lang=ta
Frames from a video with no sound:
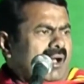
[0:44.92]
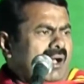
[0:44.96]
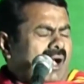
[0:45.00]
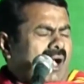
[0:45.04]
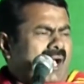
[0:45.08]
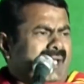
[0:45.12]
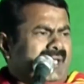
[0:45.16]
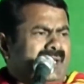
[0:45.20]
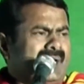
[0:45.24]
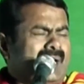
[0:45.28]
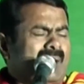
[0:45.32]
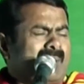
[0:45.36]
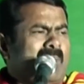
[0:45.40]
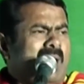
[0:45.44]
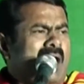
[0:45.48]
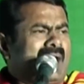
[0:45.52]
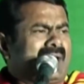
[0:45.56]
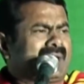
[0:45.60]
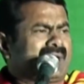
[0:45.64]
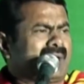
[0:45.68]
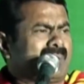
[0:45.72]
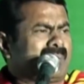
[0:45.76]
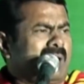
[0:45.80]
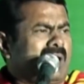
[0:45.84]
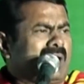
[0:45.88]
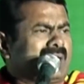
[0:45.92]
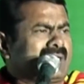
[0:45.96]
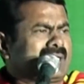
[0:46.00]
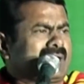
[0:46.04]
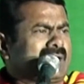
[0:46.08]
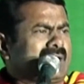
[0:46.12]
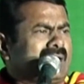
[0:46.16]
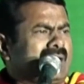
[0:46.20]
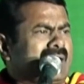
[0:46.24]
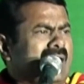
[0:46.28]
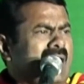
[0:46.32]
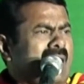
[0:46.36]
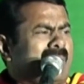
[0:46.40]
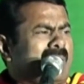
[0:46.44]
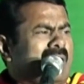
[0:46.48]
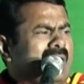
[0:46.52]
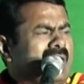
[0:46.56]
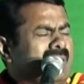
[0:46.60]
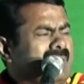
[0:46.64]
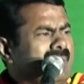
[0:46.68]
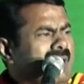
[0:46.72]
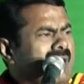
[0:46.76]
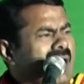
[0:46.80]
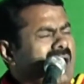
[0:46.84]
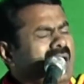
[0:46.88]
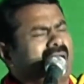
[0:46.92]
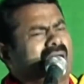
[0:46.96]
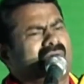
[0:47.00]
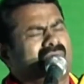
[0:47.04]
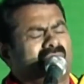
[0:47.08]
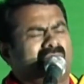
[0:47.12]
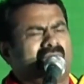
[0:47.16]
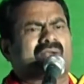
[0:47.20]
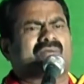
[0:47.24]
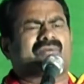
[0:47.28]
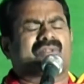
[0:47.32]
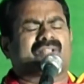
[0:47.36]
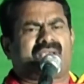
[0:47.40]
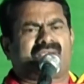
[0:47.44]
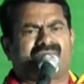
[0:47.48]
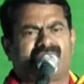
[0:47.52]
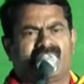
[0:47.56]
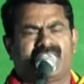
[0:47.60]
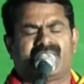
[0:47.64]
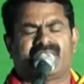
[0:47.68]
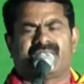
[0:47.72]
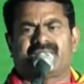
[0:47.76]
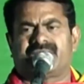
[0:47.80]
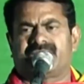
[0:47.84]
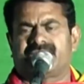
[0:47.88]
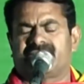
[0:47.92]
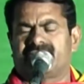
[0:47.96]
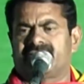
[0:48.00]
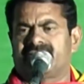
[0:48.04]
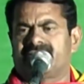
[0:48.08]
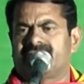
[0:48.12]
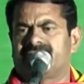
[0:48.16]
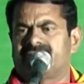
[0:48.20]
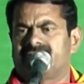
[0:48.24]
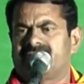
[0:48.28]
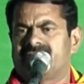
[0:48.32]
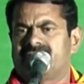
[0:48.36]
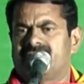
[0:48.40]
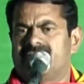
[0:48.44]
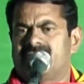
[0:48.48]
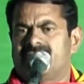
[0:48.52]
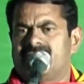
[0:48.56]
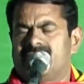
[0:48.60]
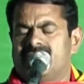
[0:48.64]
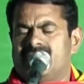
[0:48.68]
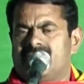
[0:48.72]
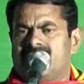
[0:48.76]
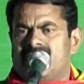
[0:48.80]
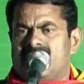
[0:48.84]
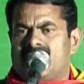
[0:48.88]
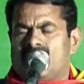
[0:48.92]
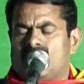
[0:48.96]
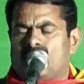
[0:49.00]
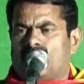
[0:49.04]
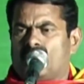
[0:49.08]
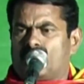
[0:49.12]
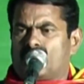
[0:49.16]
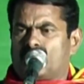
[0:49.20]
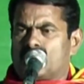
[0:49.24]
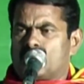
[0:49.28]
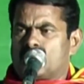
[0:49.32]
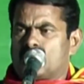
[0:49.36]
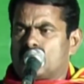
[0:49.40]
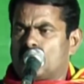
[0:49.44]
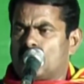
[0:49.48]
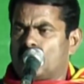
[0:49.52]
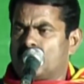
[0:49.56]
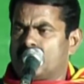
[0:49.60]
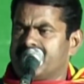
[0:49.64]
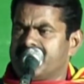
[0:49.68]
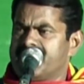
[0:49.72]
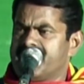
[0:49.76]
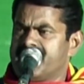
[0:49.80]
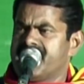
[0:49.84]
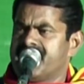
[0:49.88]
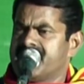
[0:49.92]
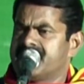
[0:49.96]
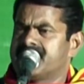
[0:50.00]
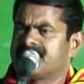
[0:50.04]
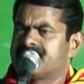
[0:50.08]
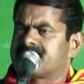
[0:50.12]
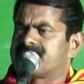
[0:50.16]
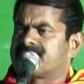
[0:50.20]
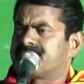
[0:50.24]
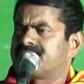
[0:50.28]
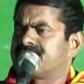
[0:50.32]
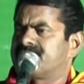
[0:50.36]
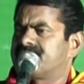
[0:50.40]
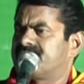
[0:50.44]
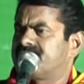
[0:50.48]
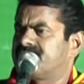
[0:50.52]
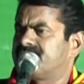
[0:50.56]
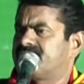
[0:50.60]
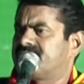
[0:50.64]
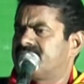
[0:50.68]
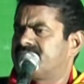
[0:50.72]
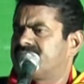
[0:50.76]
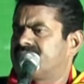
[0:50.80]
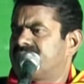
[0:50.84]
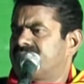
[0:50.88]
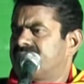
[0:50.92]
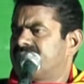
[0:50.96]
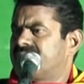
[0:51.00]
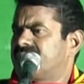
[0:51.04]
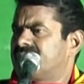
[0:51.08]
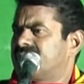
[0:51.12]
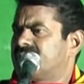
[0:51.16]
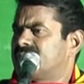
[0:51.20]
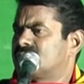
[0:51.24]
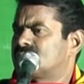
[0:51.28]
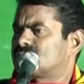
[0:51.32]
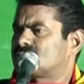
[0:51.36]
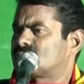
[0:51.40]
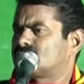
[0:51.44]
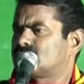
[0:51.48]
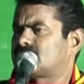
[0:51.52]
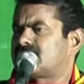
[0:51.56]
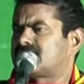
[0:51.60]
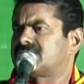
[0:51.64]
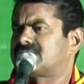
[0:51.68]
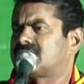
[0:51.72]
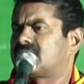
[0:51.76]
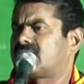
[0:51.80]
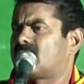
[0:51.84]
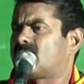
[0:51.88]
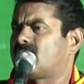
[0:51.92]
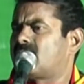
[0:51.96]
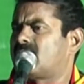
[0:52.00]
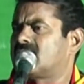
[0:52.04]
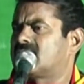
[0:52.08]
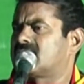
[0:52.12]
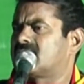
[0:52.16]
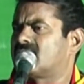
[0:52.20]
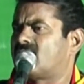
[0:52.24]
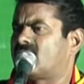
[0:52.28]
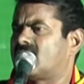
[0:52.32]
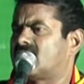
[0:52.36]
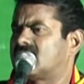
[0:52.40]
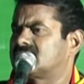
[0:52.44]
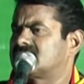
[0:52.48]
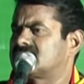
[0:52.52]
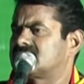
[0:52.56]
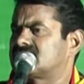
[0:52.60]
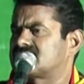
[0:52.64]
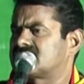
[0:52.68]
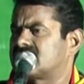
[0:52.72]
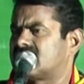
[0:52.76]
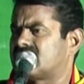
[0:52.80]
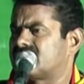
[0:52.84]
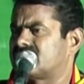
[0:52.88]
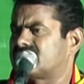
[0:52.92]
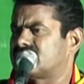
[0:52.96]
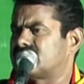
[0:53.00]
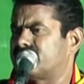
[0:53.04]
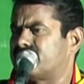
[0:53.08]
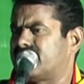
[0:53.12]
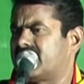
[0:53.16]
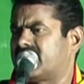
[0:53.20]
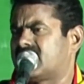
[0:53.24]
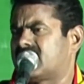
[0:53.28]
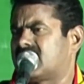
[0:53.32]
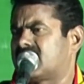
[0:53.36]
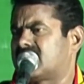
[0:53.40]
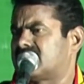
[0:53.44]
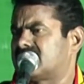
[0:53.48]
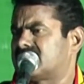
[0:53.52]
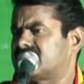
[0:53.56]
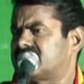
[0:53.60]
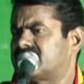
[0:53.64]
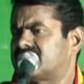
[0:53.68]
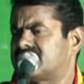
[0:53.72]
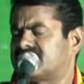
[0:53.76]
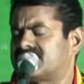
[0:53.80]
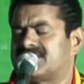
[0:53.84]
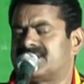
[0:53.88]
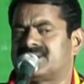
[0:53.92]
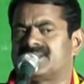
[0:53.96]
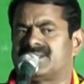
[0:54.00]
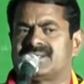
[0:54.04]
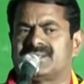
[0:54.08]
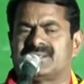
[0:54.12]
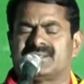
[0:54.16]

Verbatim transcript: ஆயிரம் ஆயிரம் ஆண்டுகள் நாம் அடிமையாக வாழ்வதை விட ஒரு நொடியினும் சுதந்திரமாக வாழ்ந்து சாவது மேலானது என்று